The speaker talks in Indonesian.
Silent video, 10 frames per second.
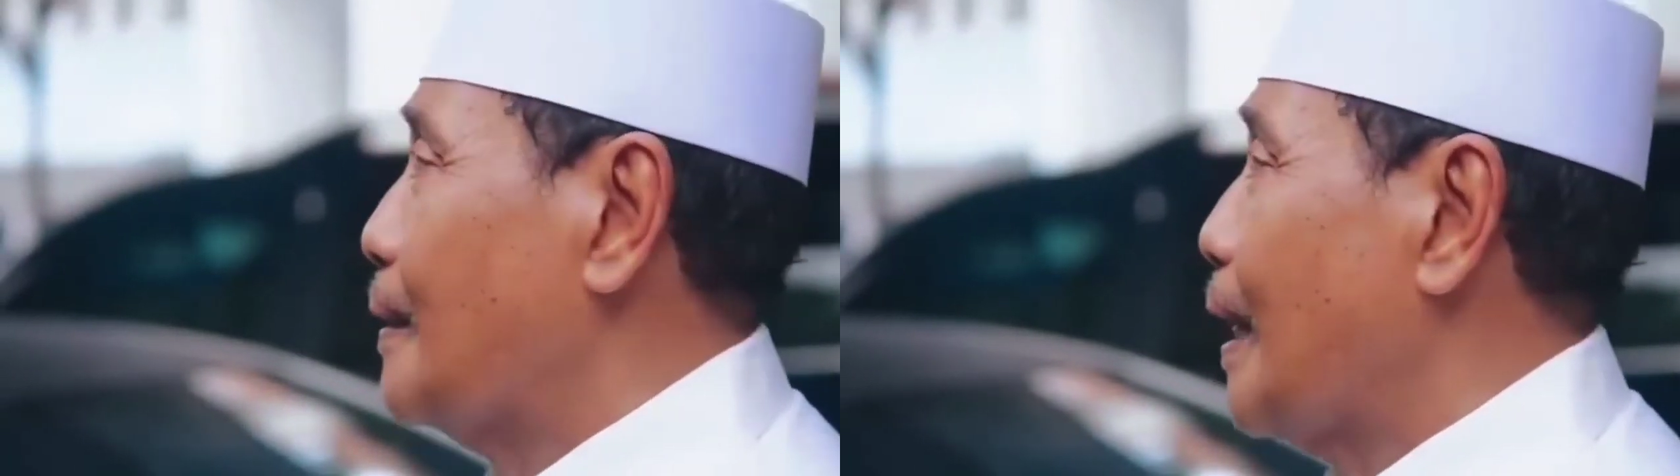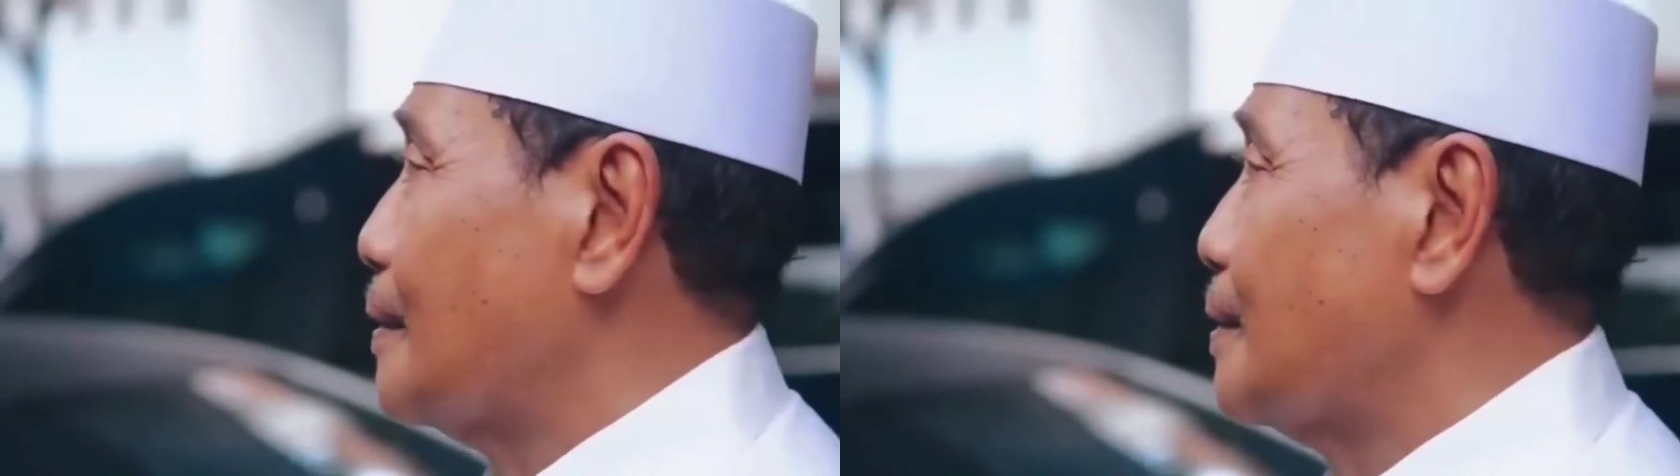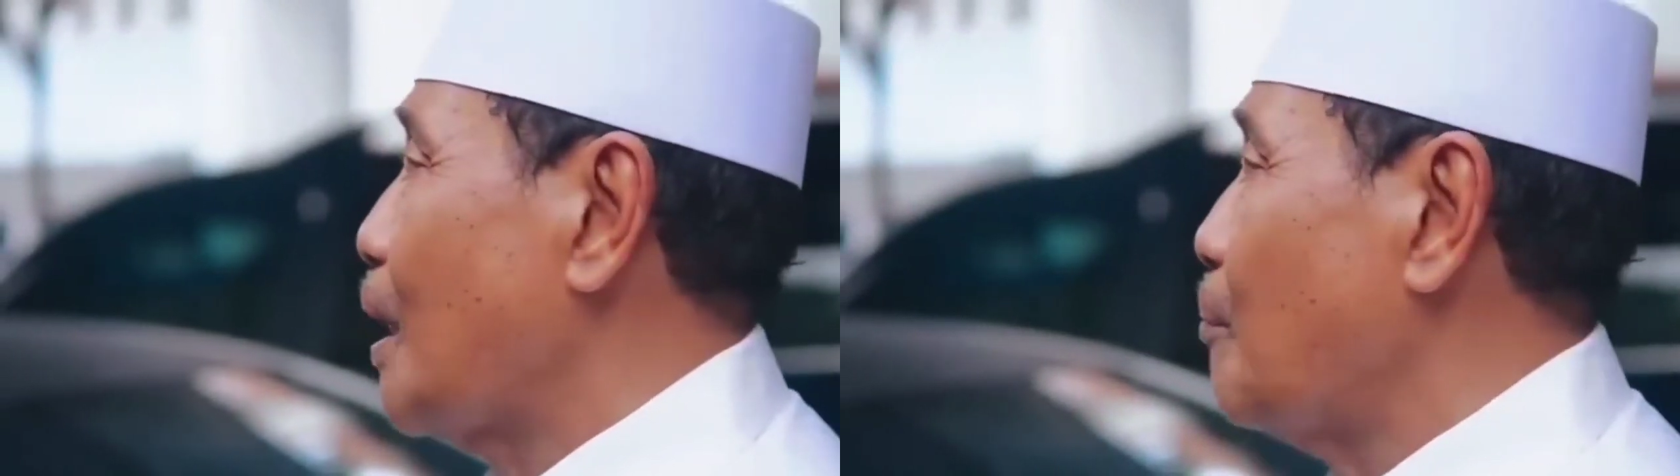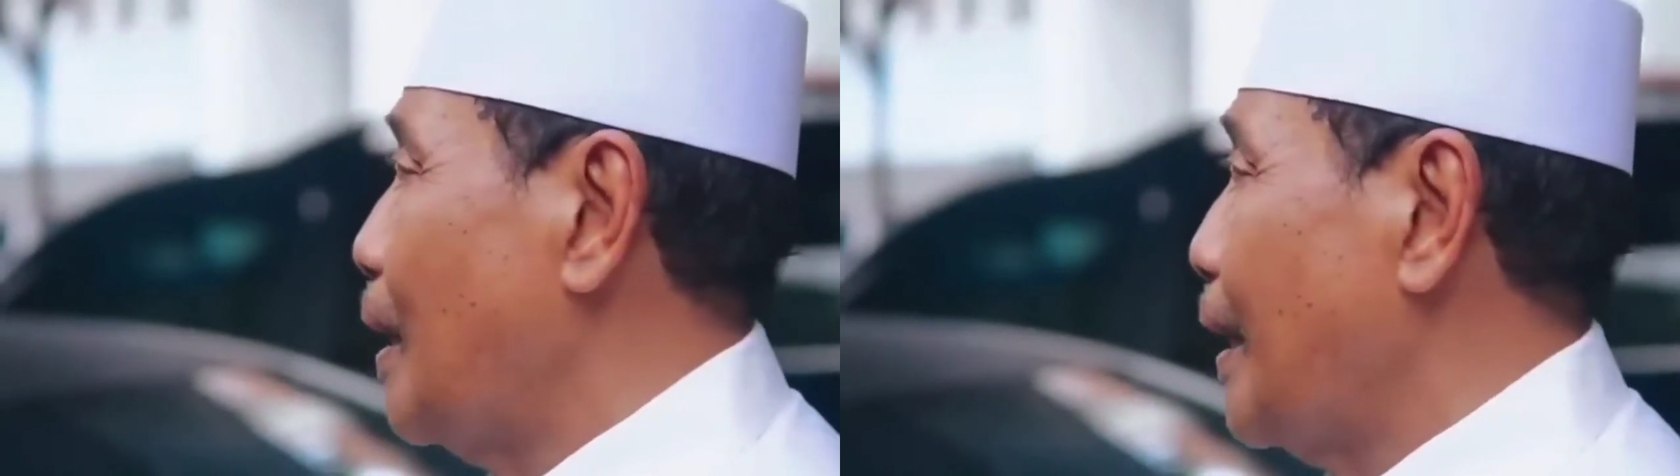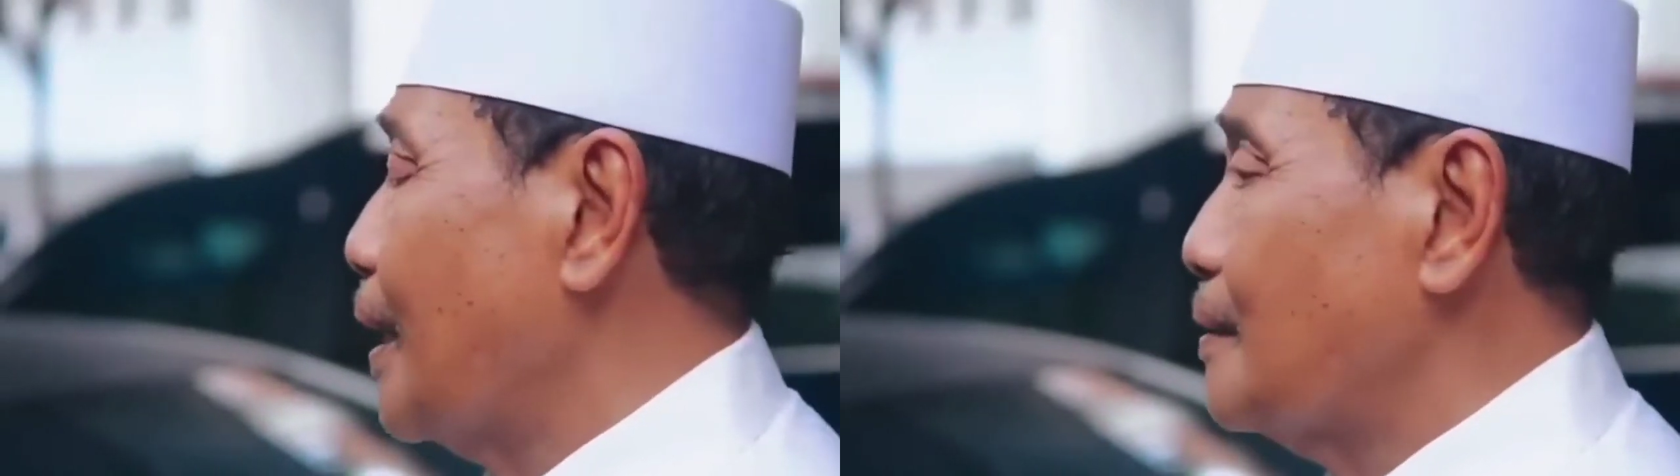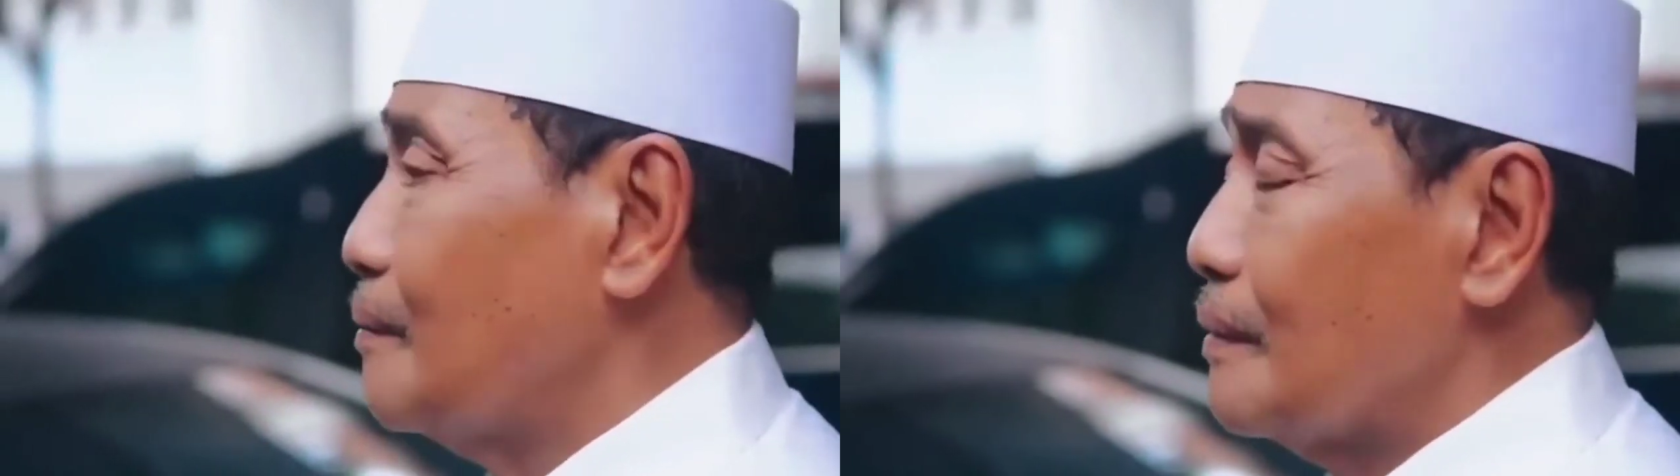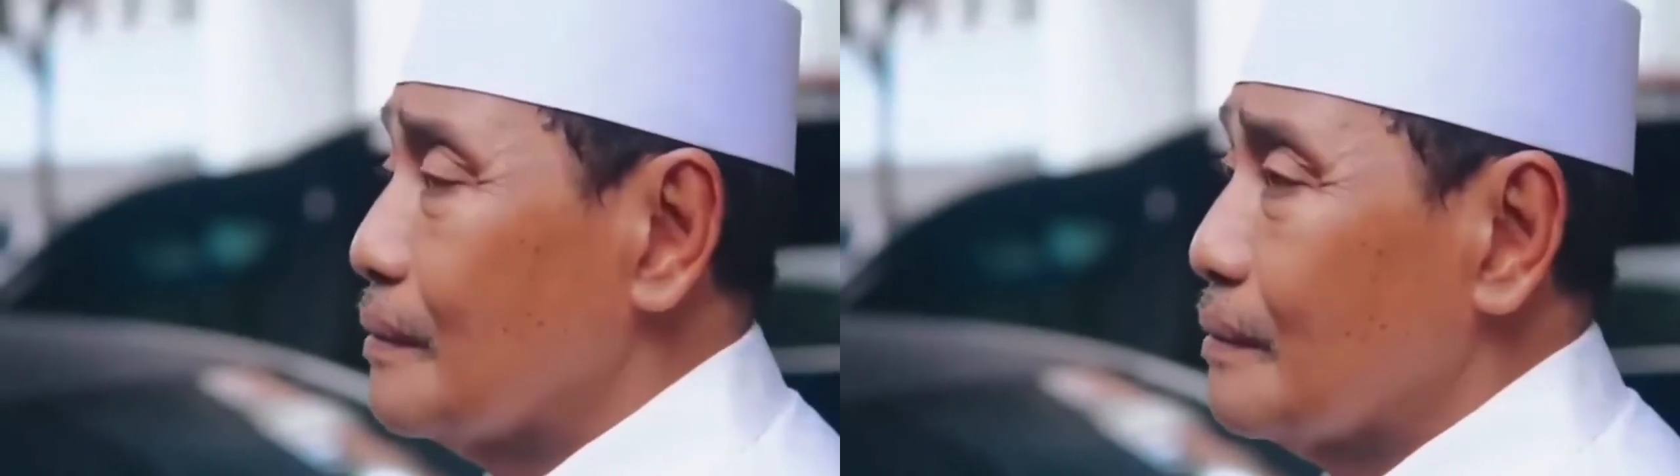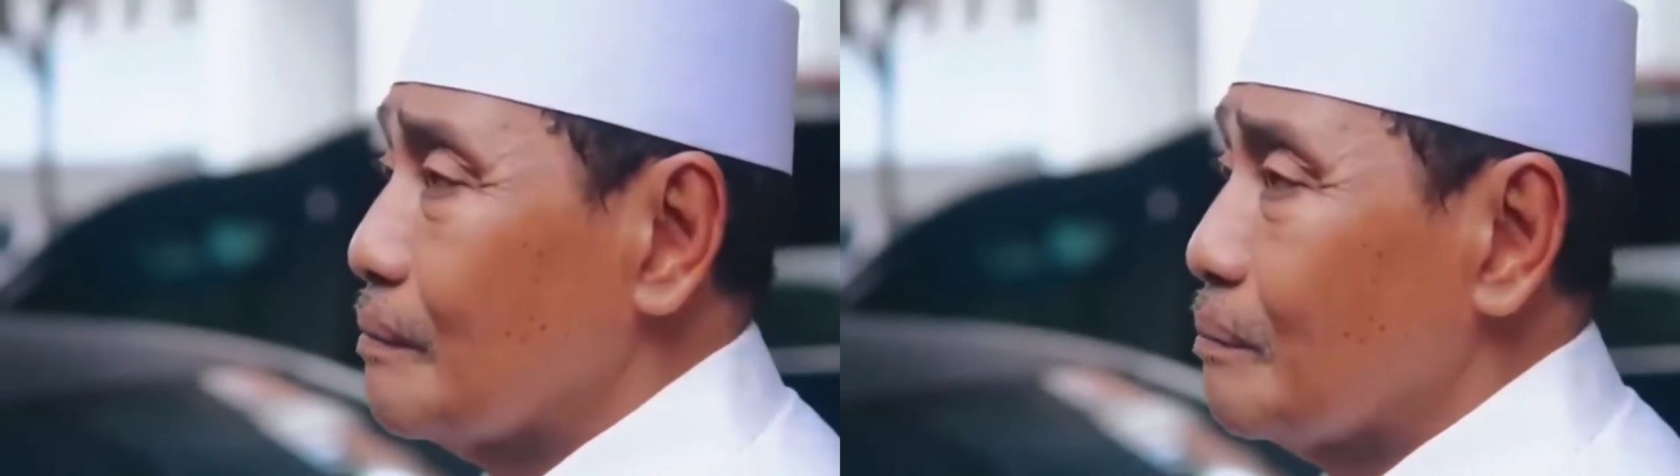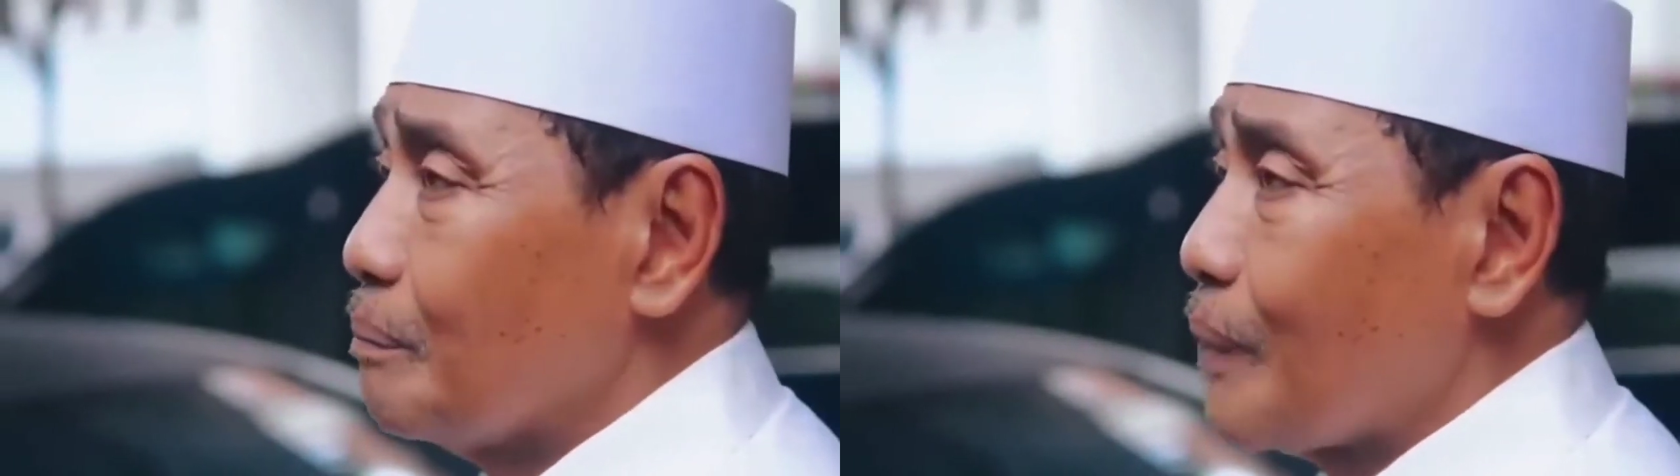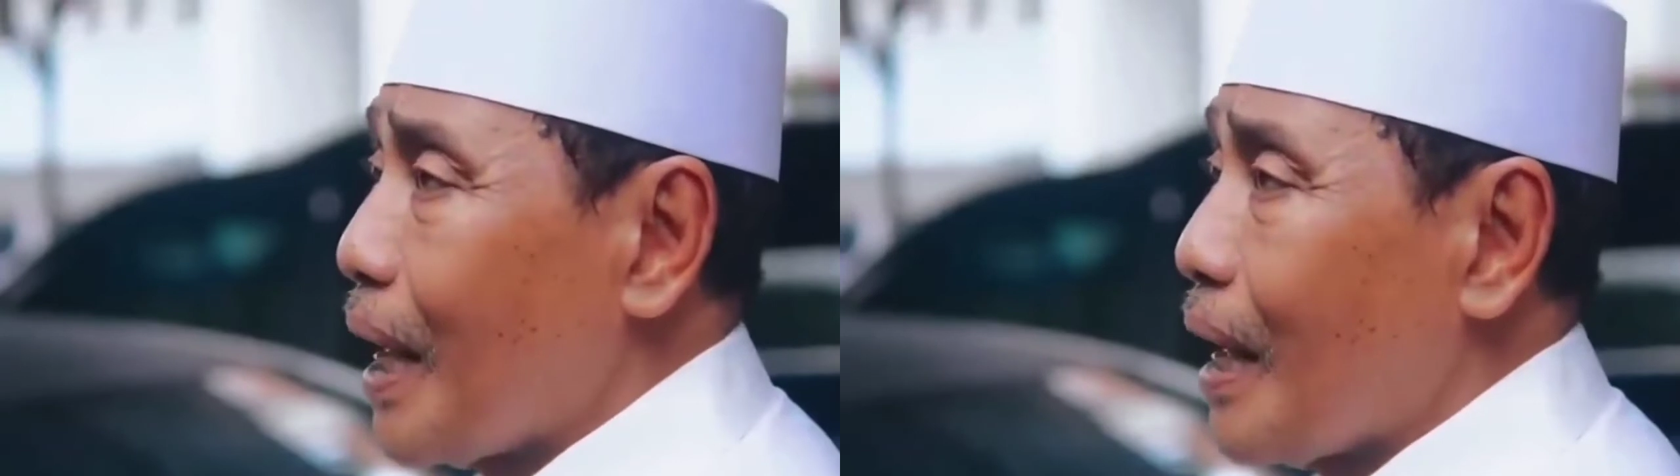Dan saya melihat
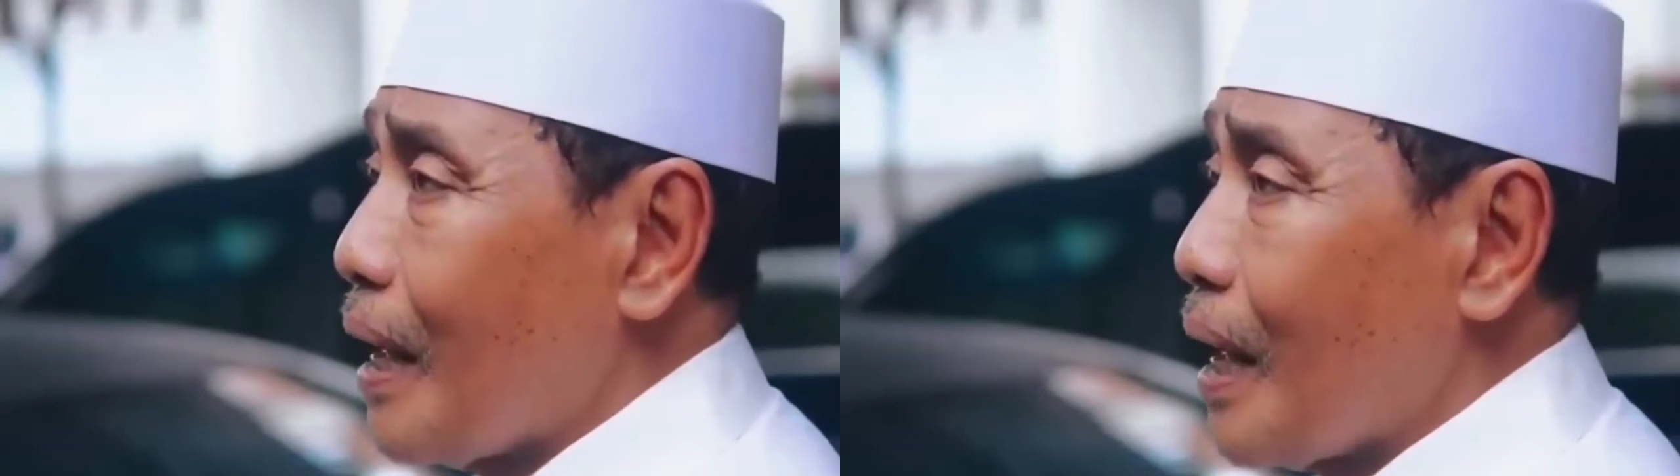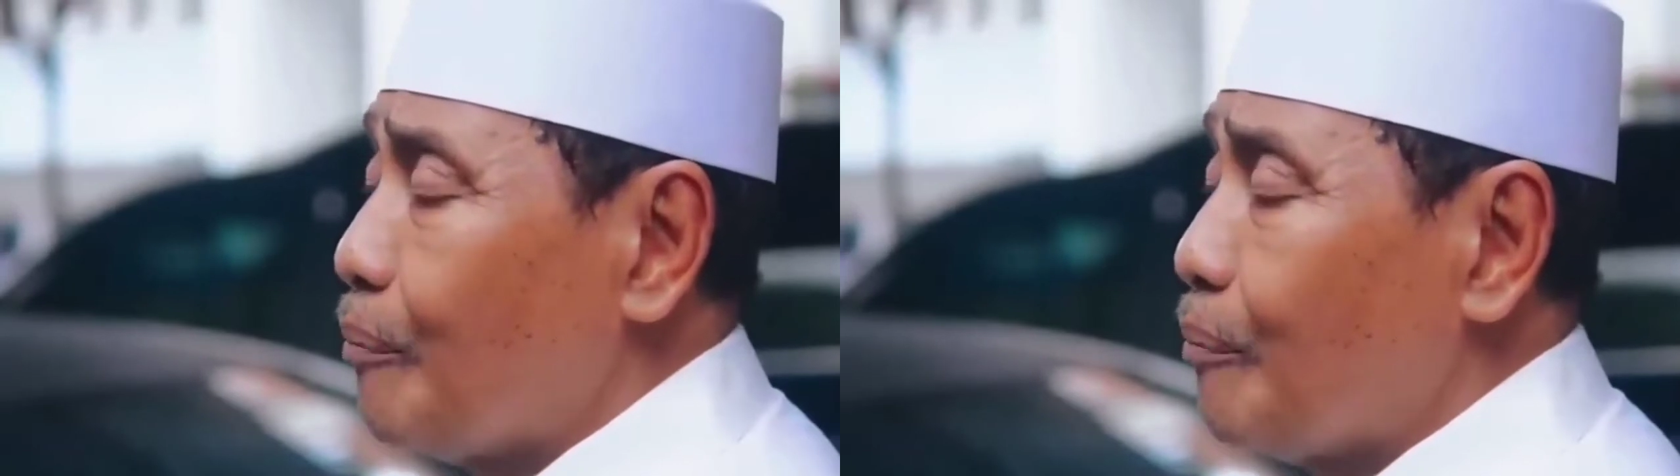Pak